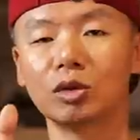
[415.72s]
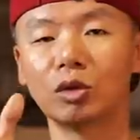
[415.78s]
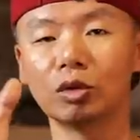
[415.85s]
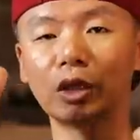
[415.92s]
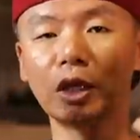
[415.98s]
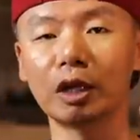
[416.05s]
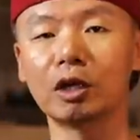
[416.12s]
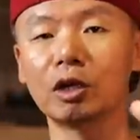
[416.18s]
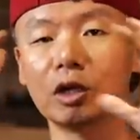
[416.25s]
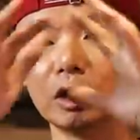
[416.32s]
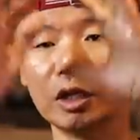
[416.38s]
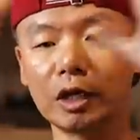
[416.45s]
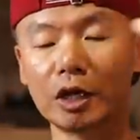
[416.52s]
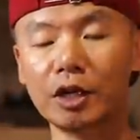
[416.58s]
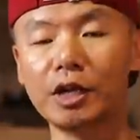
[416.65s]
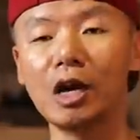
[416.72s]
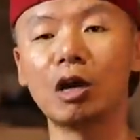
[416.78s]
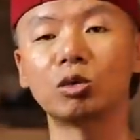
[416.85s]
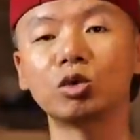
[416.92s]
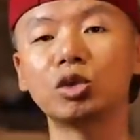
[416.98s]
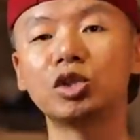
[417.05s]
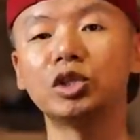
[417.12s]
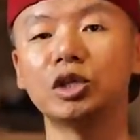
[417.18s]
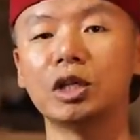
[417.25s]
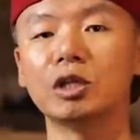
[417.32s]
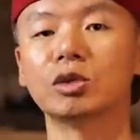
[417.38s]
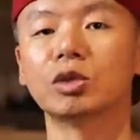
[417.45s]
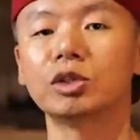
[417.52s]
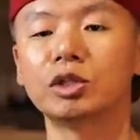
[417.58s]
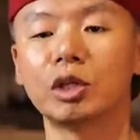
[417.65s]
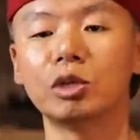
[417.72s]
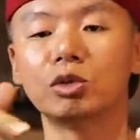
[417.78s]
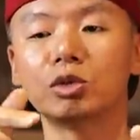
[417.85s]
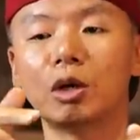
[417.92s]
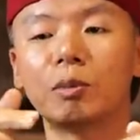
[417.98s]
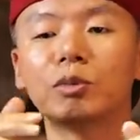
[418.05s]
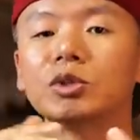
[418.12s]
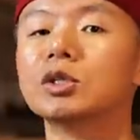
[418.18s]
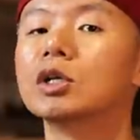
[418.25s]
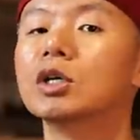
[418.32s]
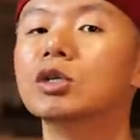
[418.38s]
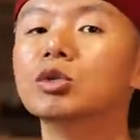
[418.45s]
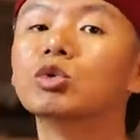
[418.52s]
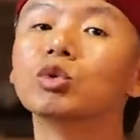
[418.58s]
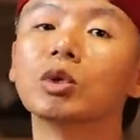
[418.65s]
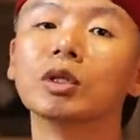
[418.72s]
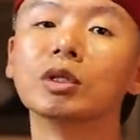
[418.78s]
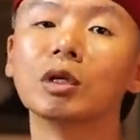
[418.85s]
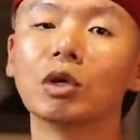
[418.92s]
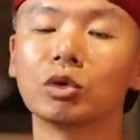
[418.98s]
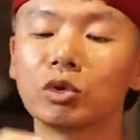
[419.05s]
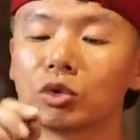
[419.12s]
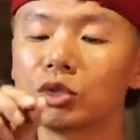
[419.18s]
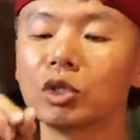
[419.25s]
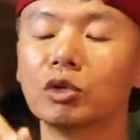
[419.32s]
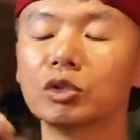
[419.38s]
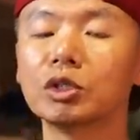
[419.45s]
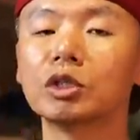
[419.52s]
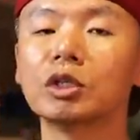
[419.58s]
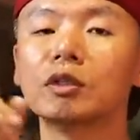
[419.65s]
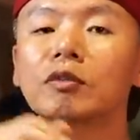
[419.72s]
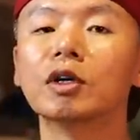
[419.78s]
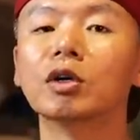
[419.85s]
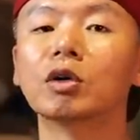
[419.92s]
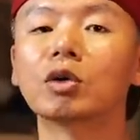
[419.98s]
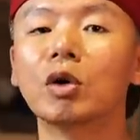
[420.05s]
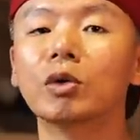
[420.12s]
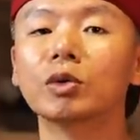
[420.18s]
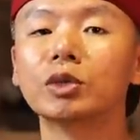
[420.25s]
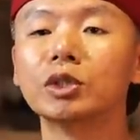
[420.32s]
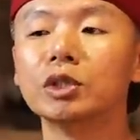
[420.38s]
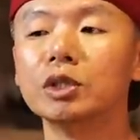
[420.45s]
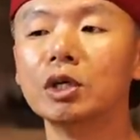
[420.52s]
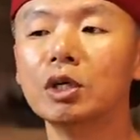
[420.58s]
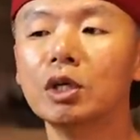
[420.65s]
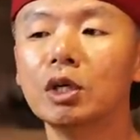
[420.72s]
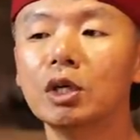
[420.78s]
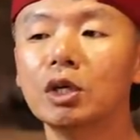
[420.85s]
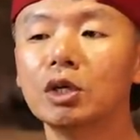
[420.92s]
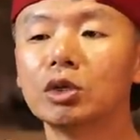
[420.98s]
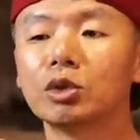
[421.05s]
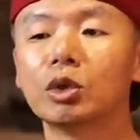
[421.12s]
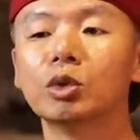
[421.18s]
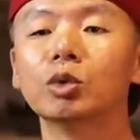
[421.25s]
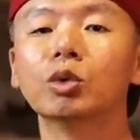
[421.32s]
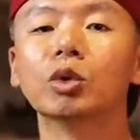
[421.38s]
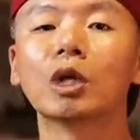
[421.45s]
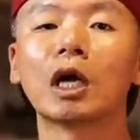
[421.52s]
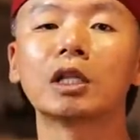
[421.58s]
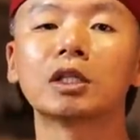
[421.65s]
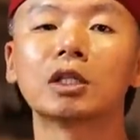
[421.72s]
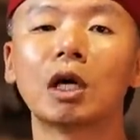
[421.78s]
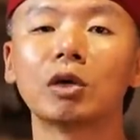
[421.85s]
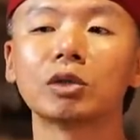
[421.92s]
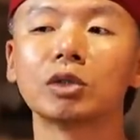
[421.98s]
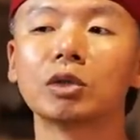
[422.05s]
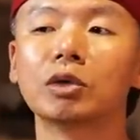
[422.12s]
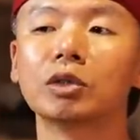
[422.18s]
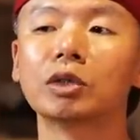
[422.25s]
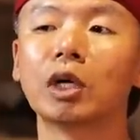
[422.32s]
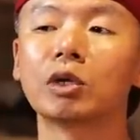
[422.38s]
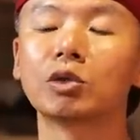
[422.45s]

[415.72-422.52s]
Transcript: 用那个那个料去剪，所以剪出来不是很准哦，中间有些地方有空隙。 所以，如果他到时候要